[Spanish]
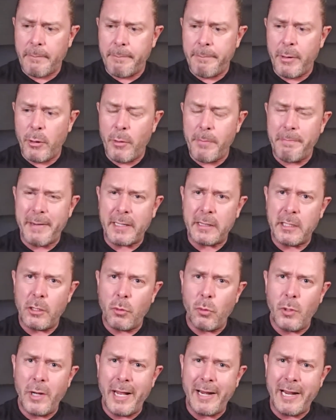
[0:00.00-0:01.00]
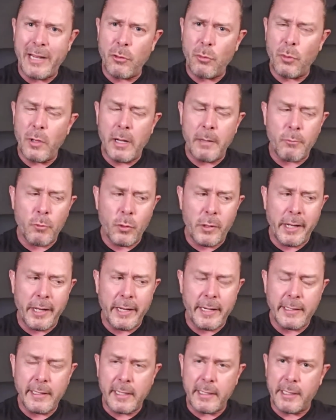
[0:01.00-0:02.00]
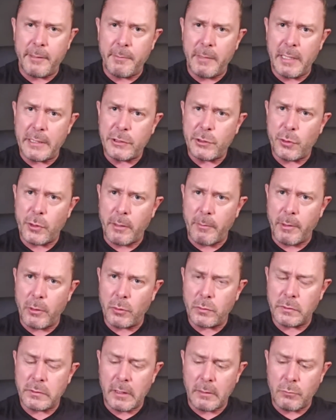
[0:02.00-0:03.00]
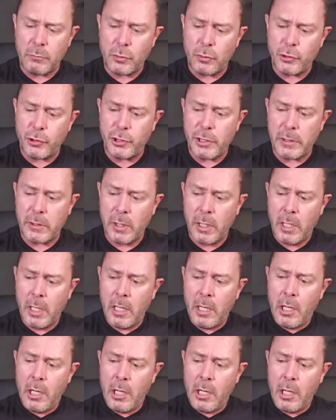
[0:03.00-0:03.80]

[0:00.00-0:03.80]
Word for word: pero en particular hay una mujer en el gimnasio que me gusta mucho,